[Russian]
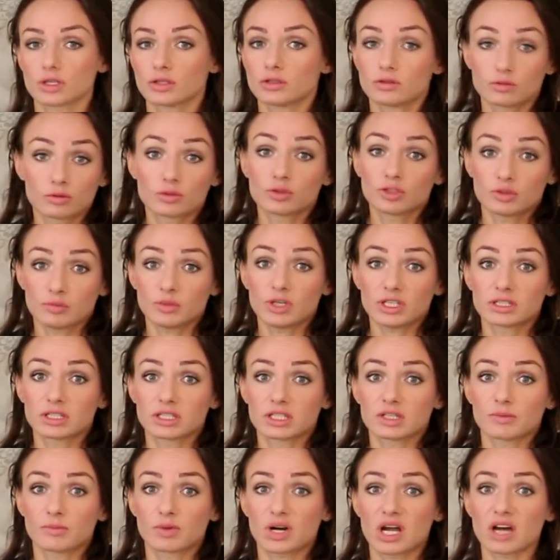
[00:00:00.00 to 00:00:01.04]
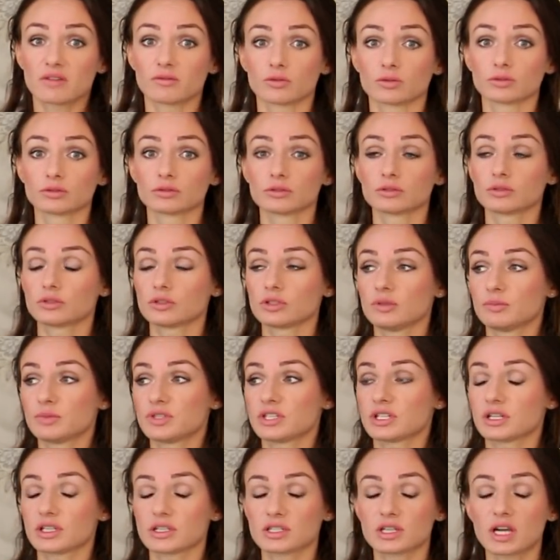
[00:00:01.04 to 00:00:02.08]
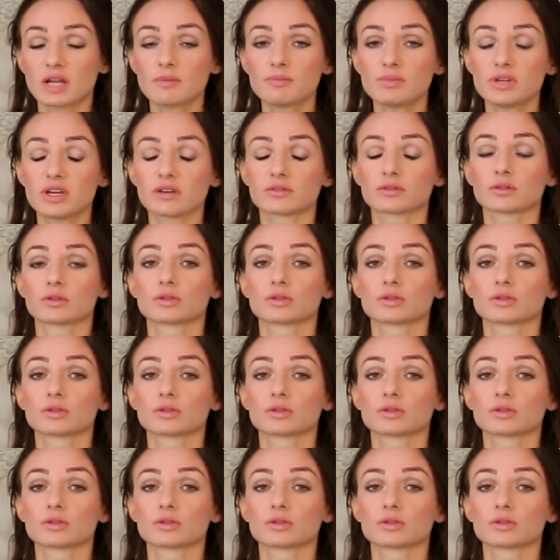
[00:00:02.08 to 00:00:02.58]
Но он имеет на это право, он не психотерапевт,